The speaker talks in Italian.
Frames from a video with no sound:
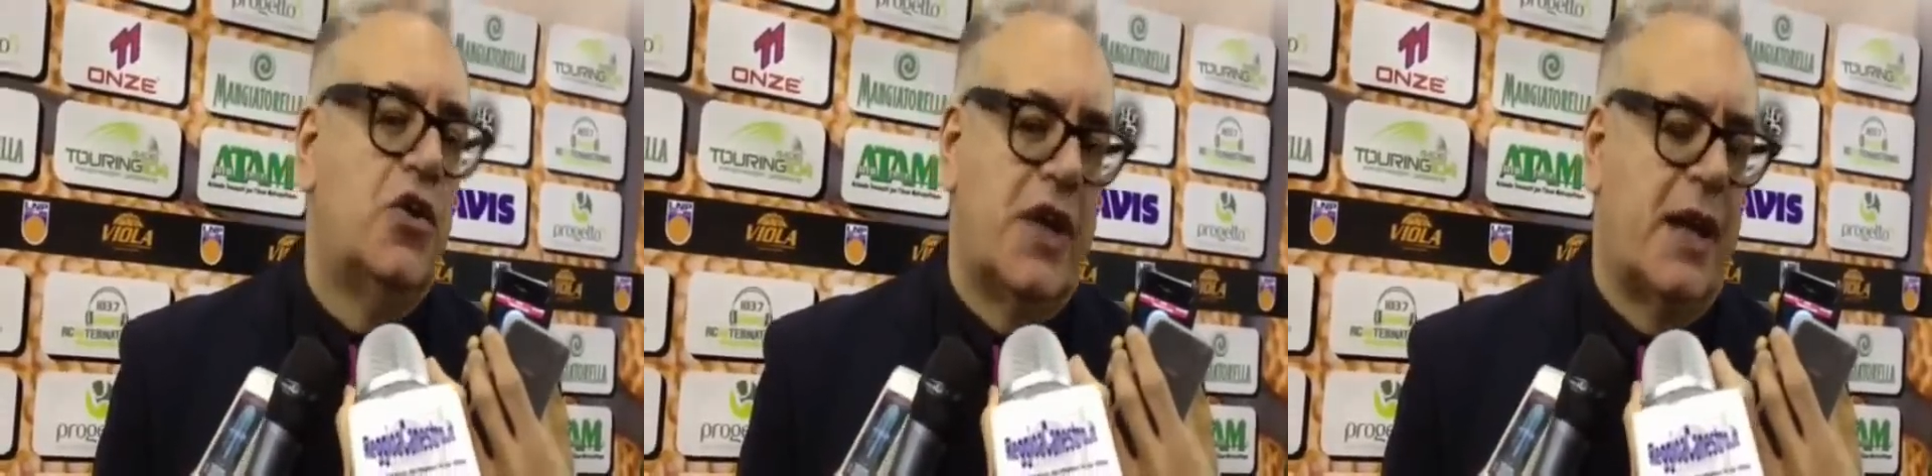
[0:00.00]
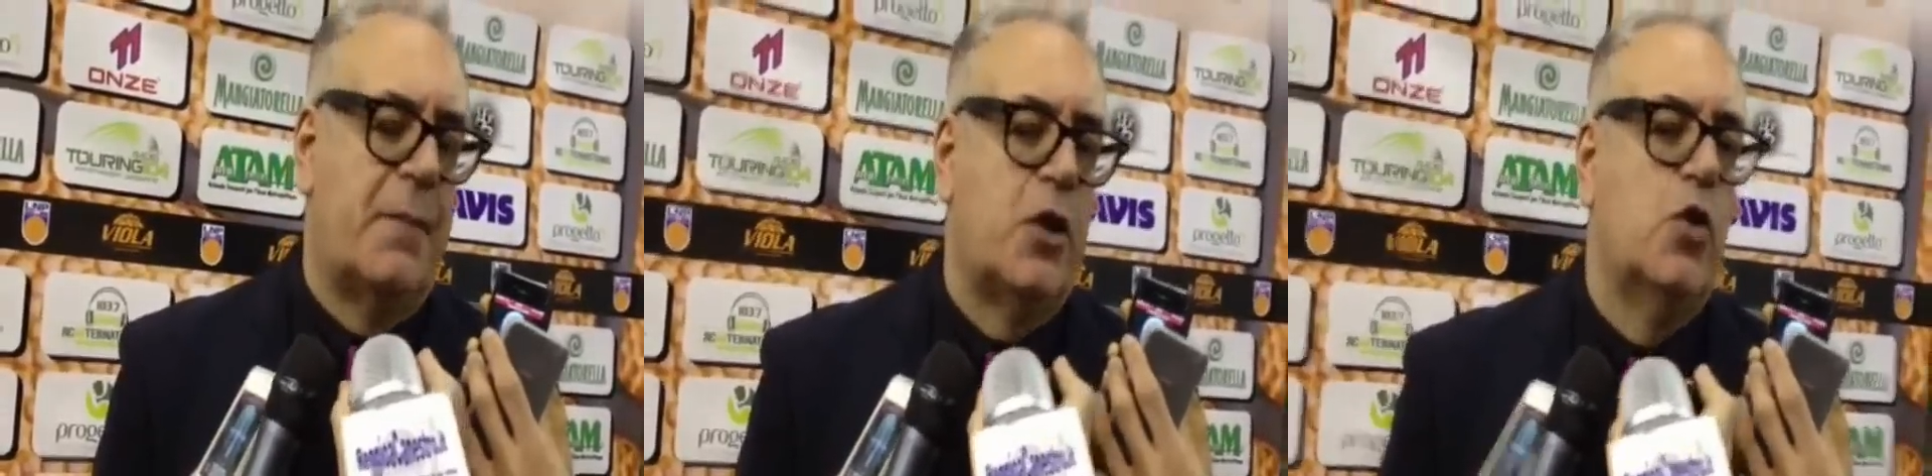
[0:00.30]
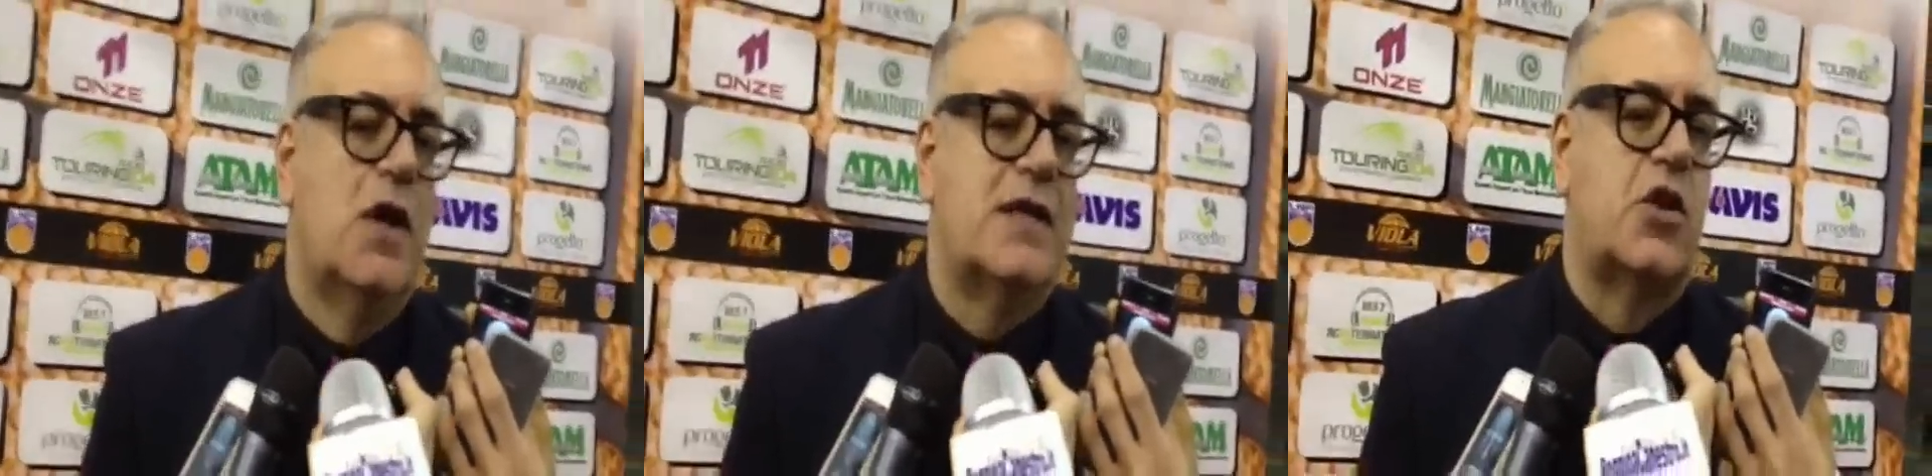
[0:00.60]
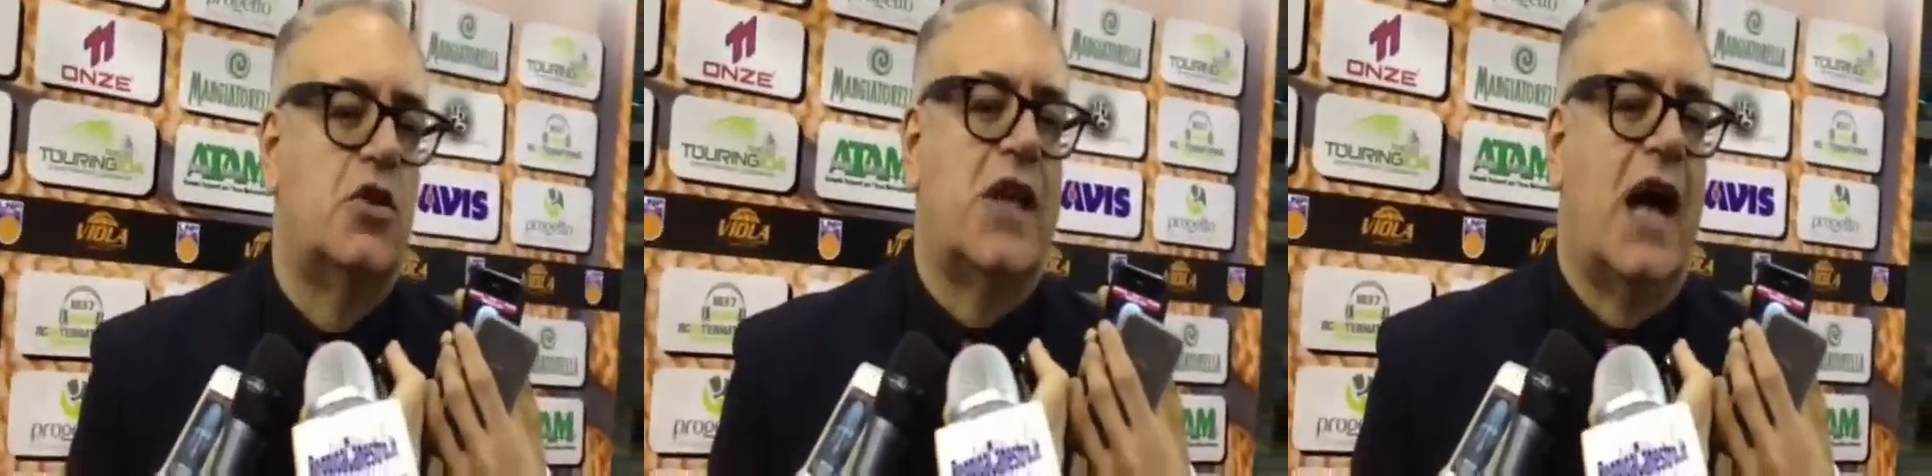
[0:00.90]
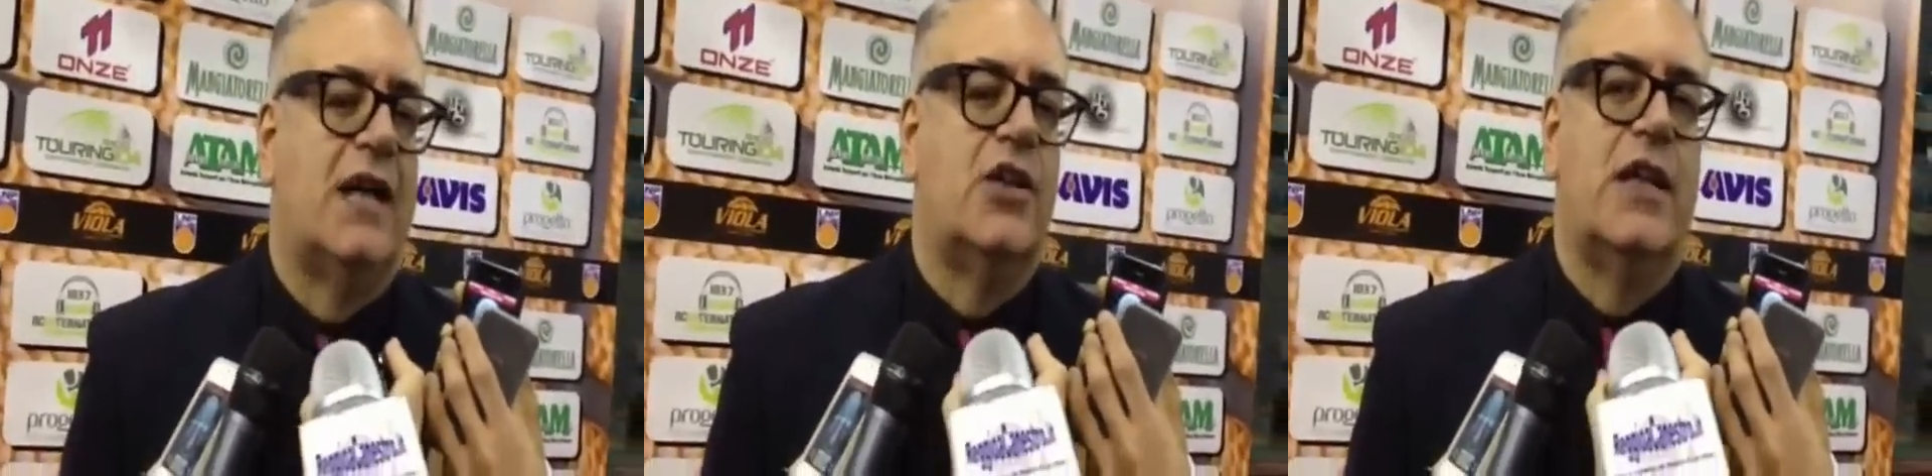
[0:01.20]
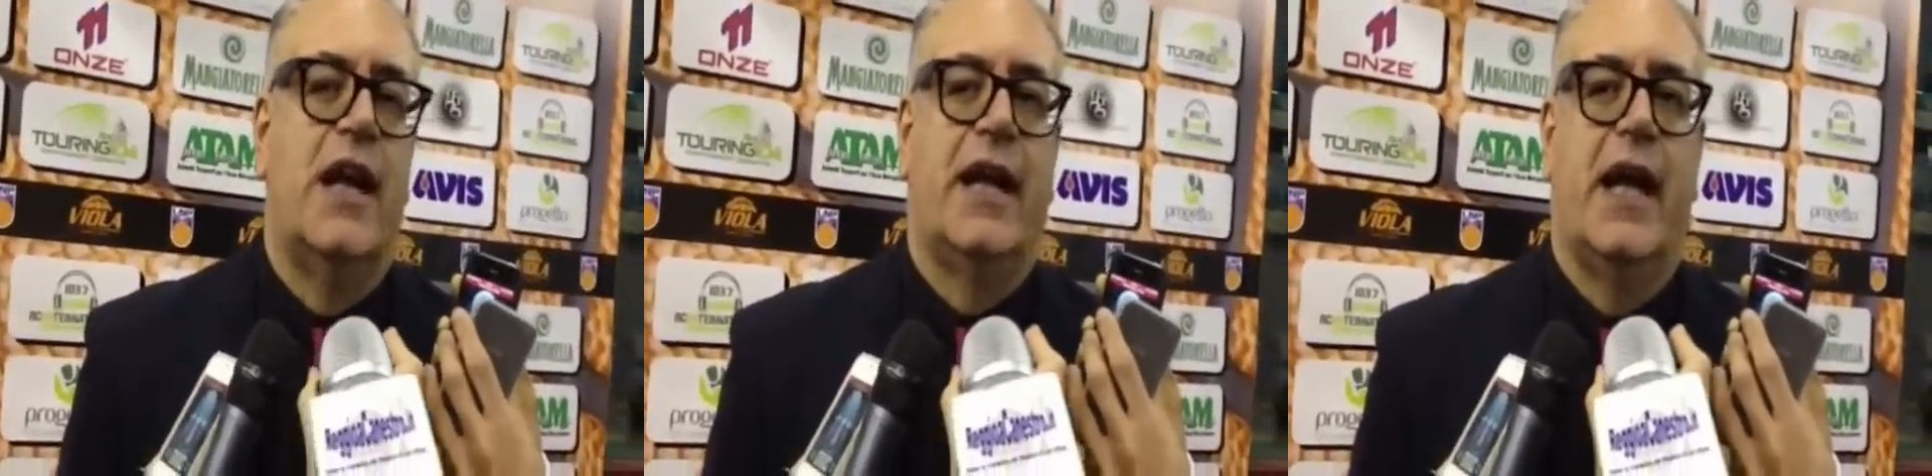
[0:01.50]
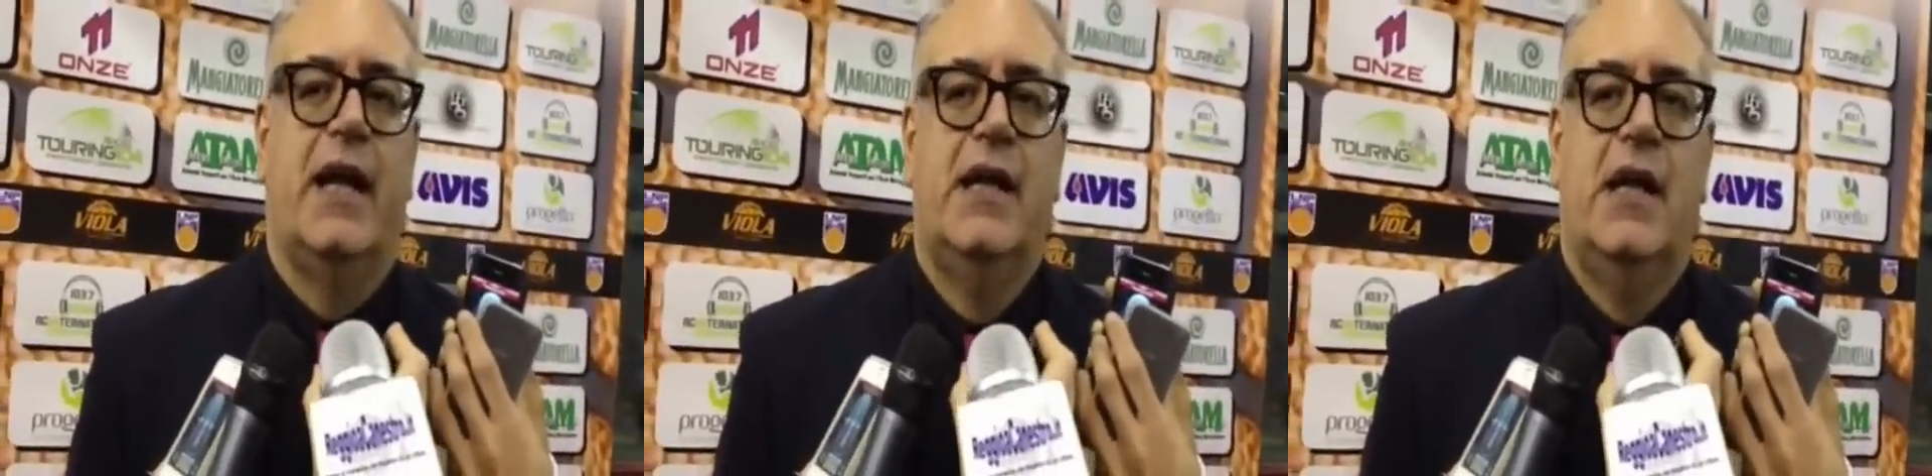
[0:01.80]
non era per nulla scontato, direi
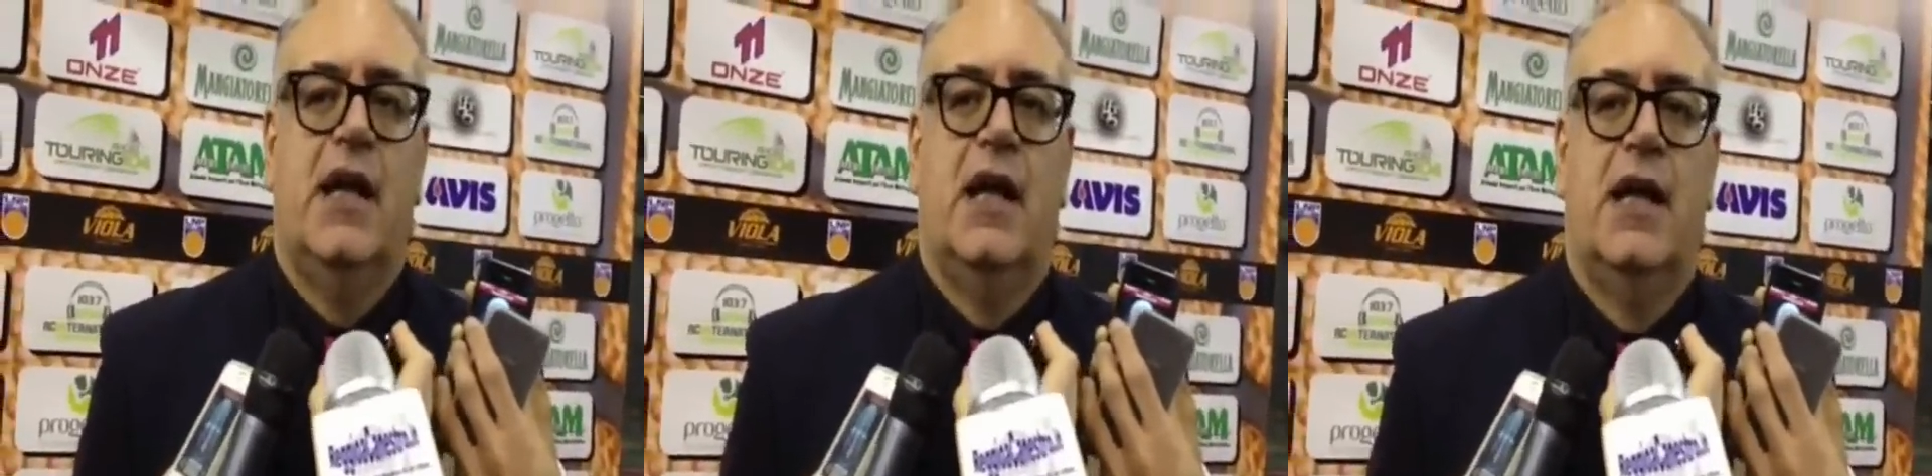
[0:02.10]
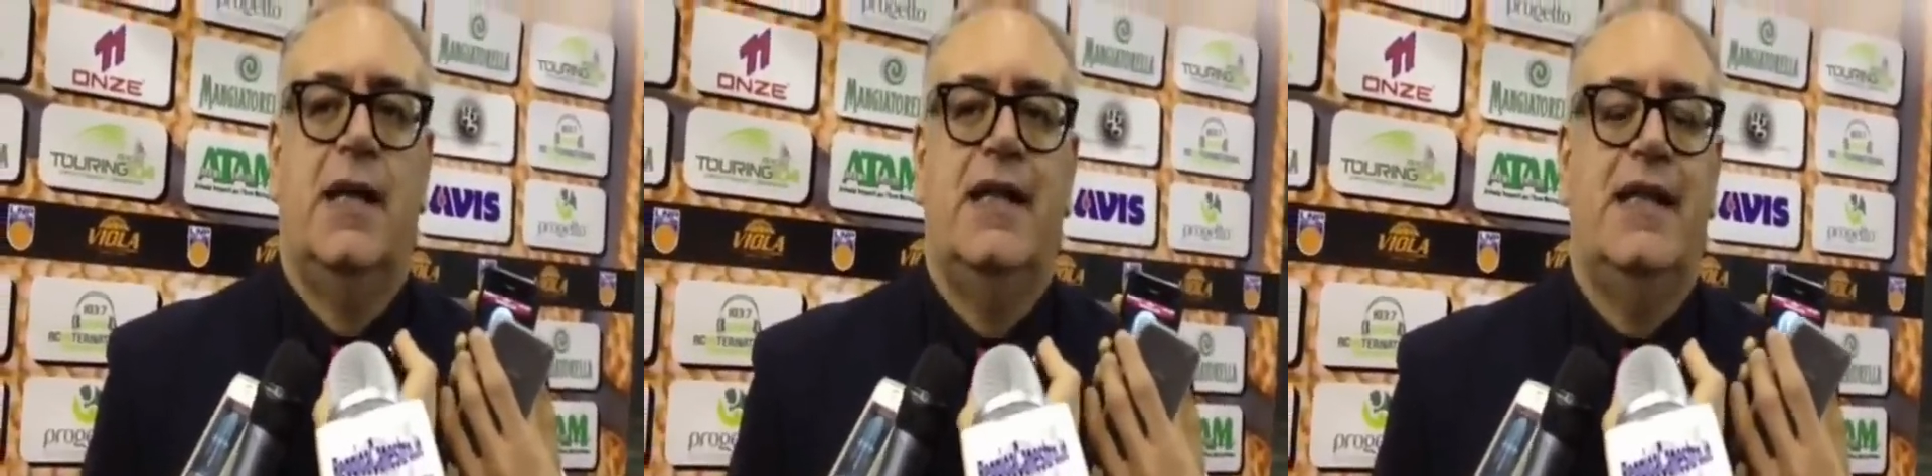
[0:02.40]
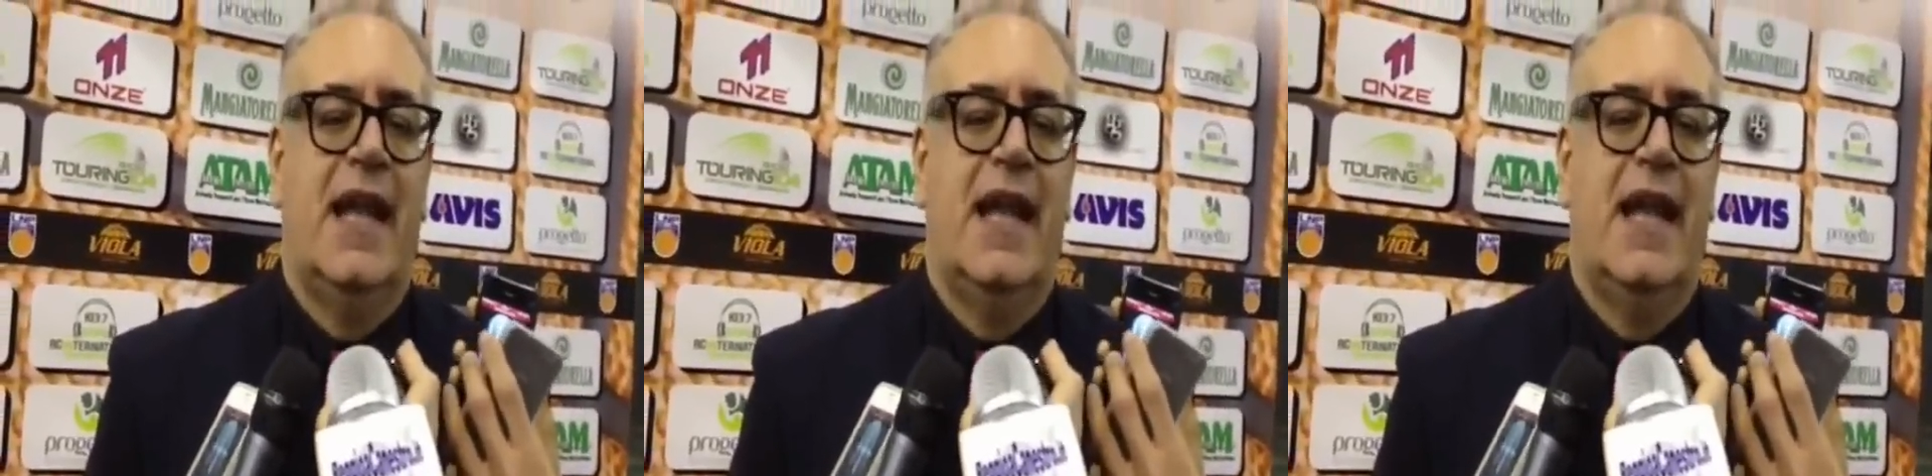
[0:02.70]
che eh,